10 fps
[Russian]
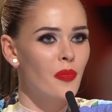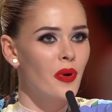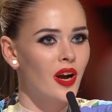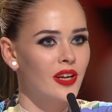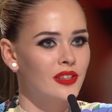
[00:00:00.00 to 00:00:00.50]

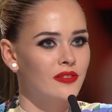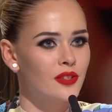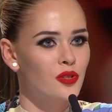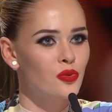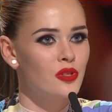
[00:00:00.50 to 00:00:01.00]
пока
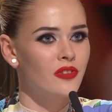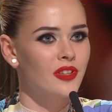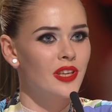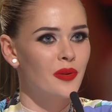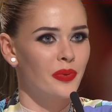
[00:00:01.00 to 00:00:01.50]
этого искусства
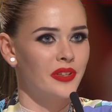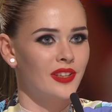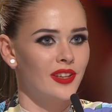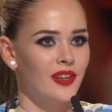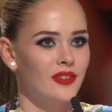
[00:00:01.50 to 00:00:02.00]
не
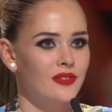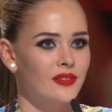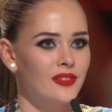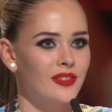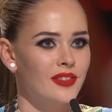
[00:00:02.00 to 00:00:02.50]
поняла.
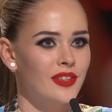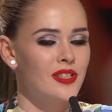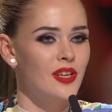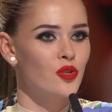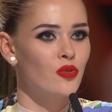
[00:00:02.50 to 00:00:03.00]

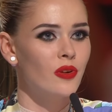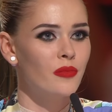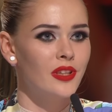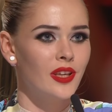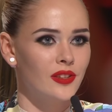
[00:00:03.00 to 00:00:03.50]
Я скажу
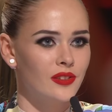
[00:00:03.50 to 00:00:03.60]
вам «нет».